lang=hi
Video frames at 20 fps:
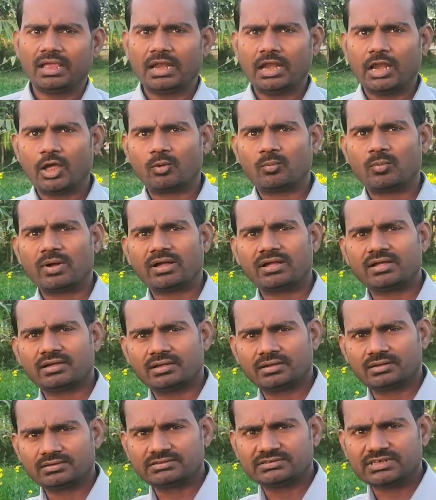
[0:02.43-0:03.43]
लगभग
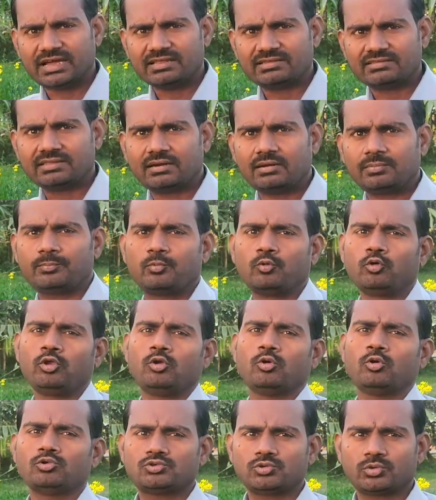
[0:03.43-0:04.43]
ज़्यादातर पूरी
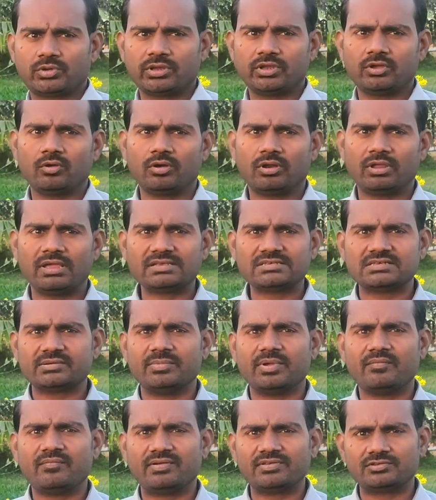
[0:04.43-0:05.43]
हो चुकी है और यह
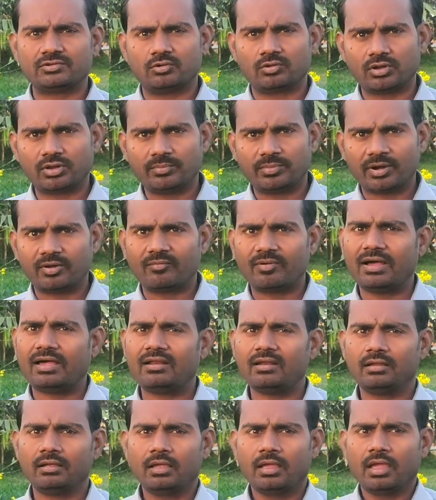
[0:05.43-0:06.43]
समय फसलों की
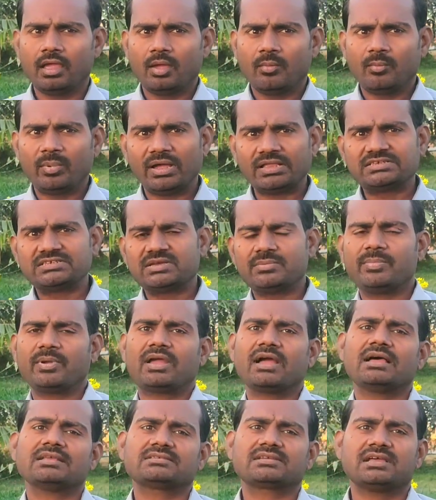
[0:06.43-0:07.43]
बढ़वार व अच्छे
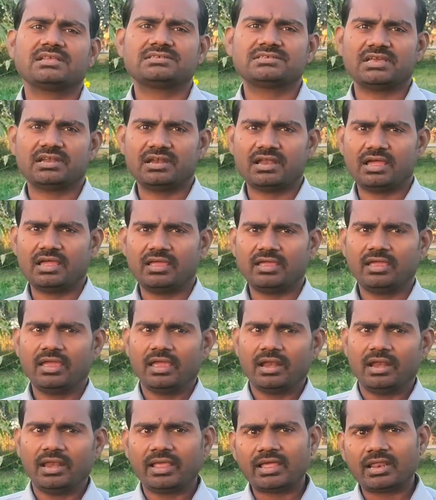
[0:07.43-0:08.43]
विकास का चल रहा है
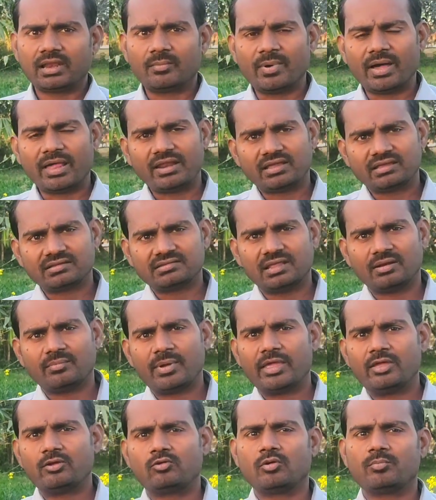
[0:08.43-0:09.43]
लेकिन हमारे किसान
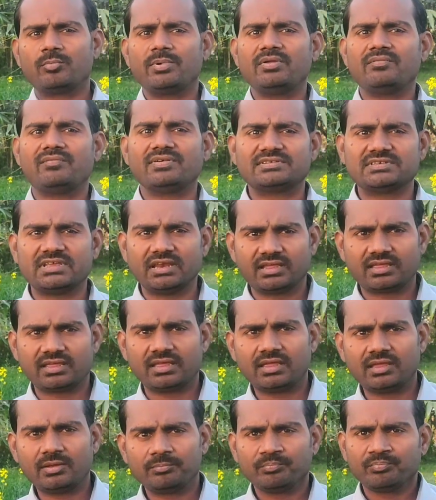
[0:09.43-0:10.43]
भाइयों को अपनी फसल के